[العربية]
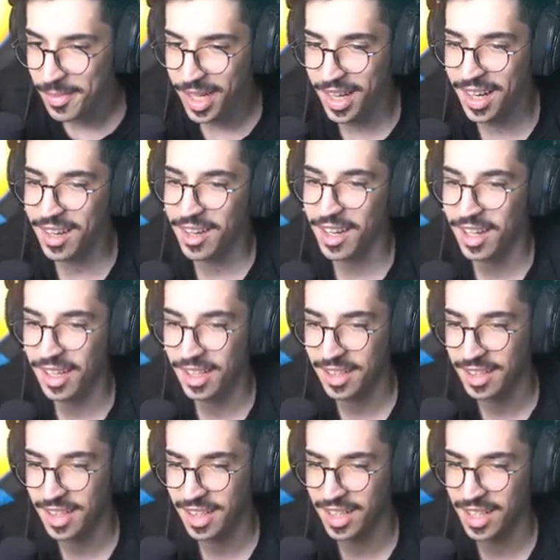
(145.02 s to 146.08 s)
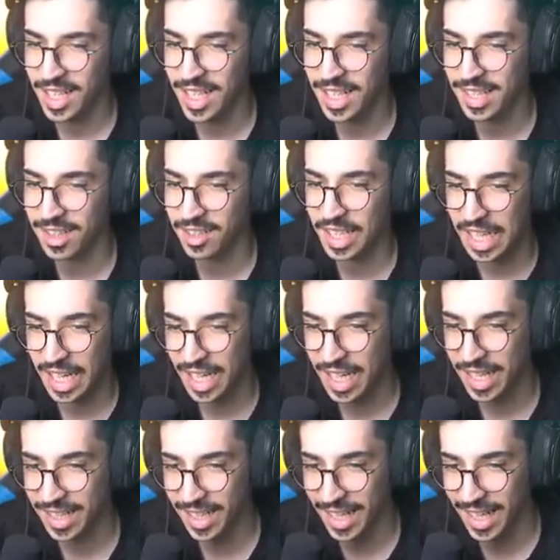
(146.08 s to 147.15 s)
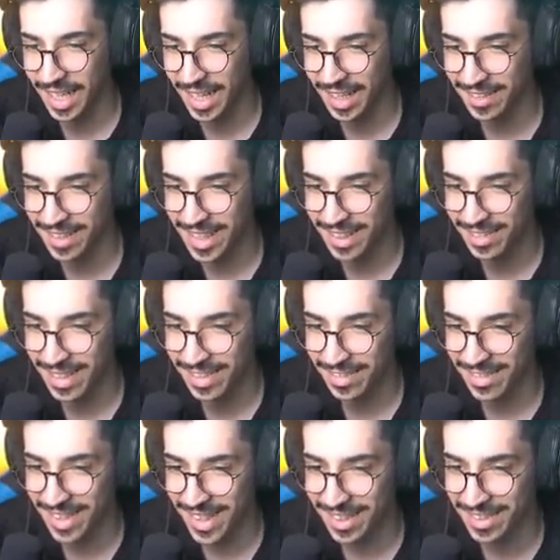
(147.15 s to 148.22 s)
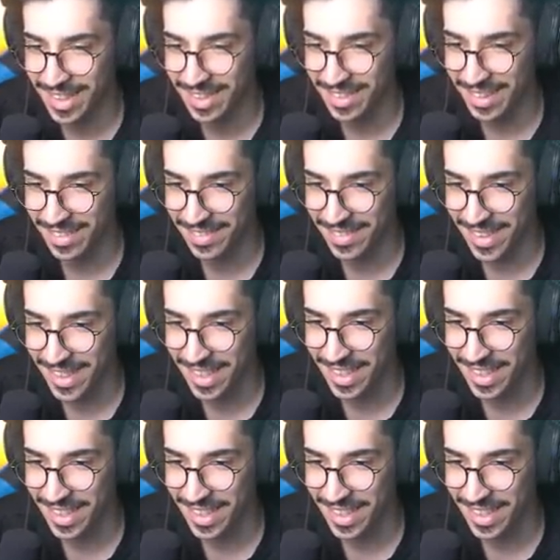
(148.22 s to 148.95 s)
الله يا لا تقول لي لا تقول لي قوي منفك قوي منفك